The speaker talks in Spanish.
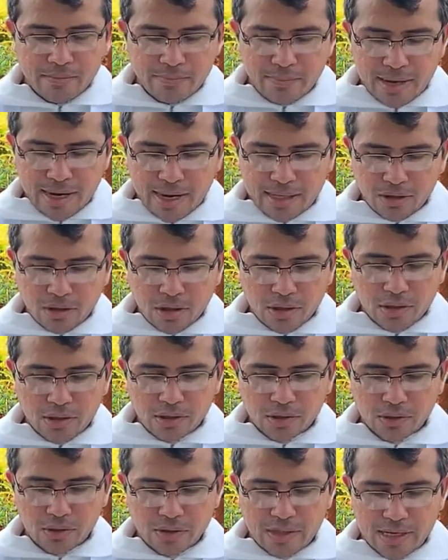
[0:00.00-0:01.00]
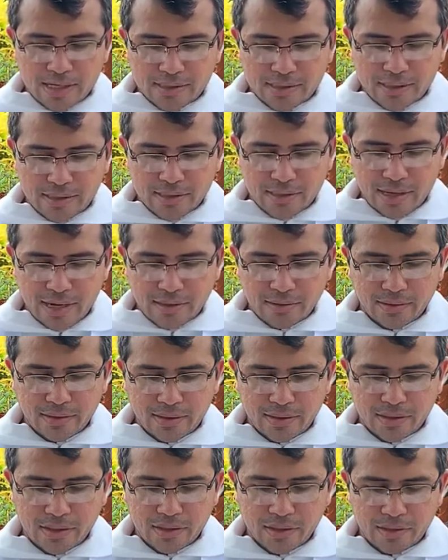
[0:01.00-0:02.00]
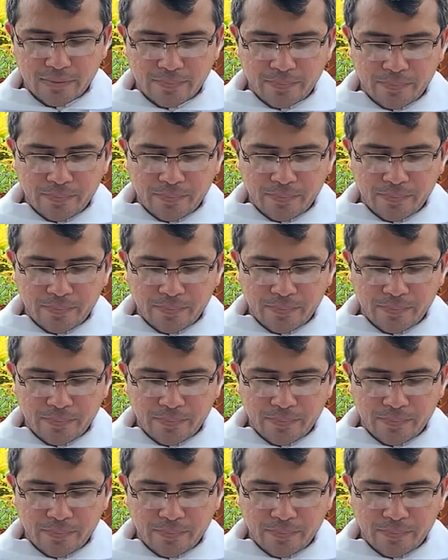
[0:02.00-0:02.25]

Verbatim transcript: para todos sus descendientes,